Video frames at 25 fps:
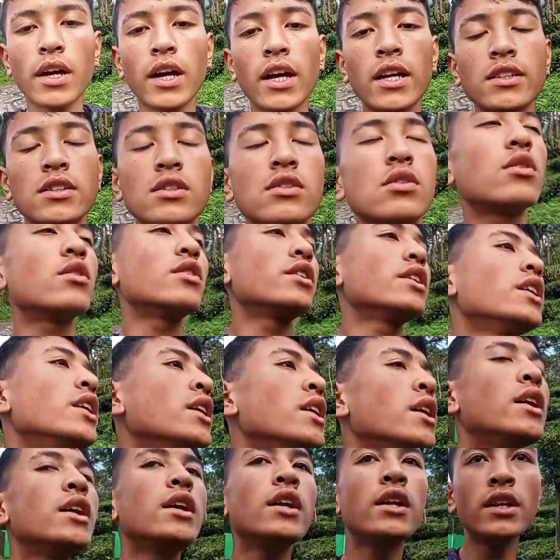गैस थोड़ी
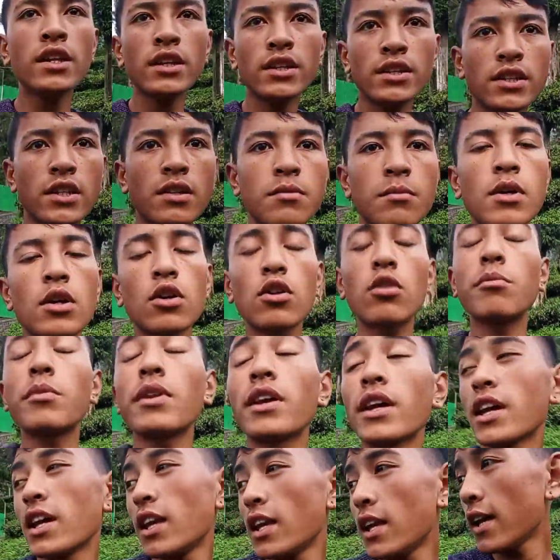ही नीचे मैं
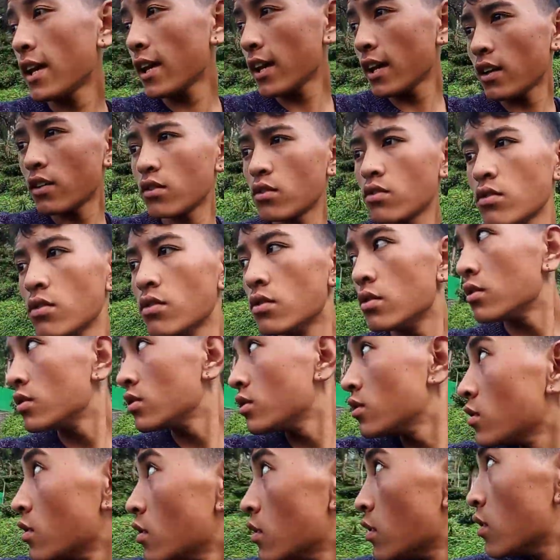घूमने के लिए आया हूँ
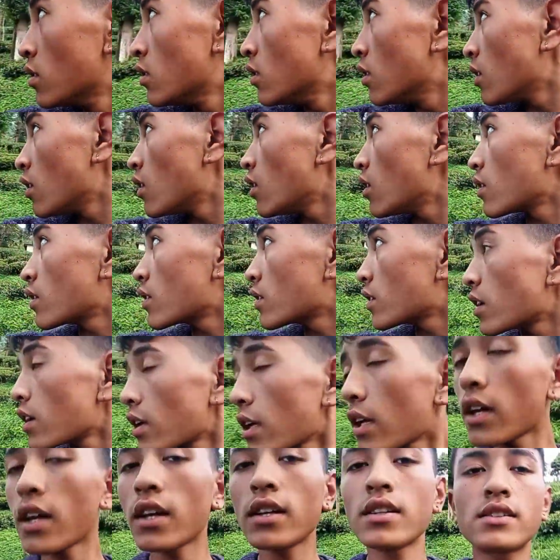और इधर
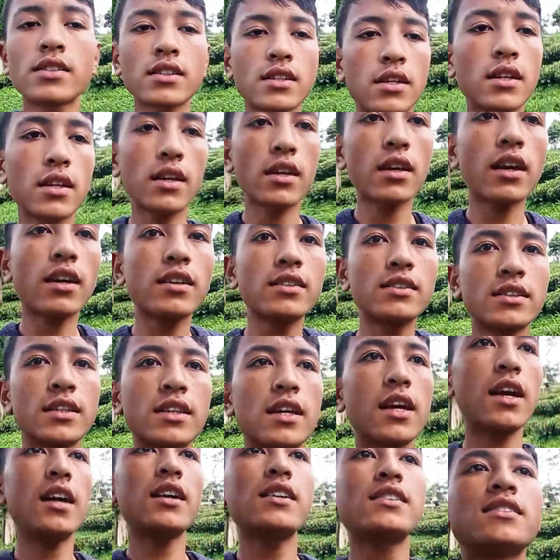गैस गैस
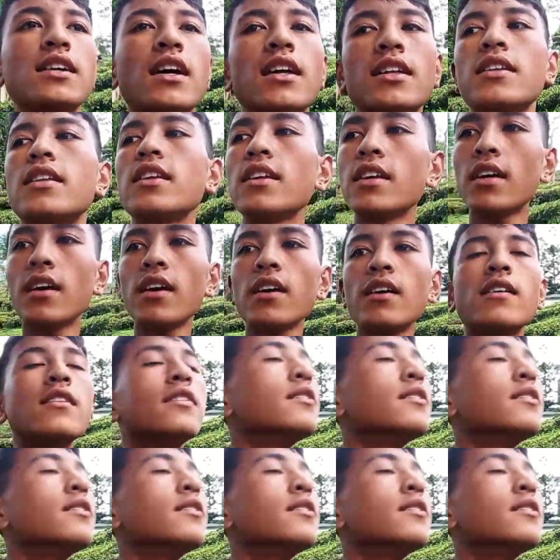क्या ही शांति है